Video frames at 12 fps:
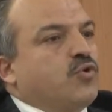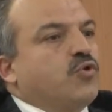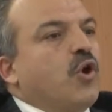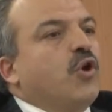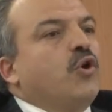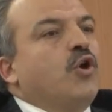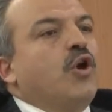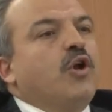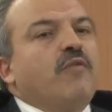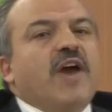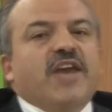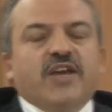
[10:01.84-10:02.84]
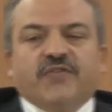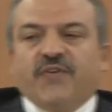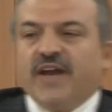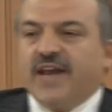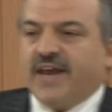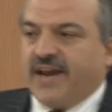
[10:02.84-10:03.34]
gönül ve
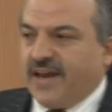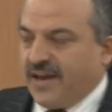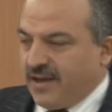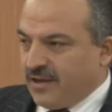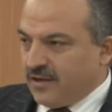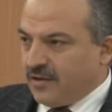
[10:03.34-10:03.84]
irfan eri